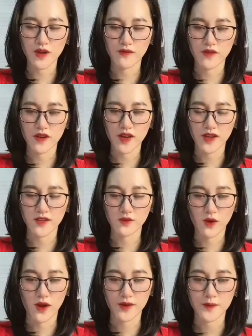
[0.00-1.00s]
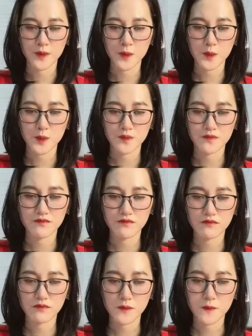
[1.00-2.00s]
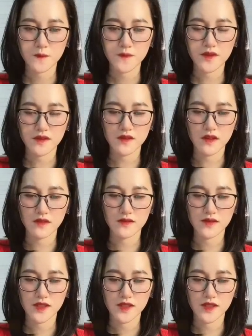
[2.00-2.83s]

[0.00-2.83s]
đập vỡ cái điện thoại Được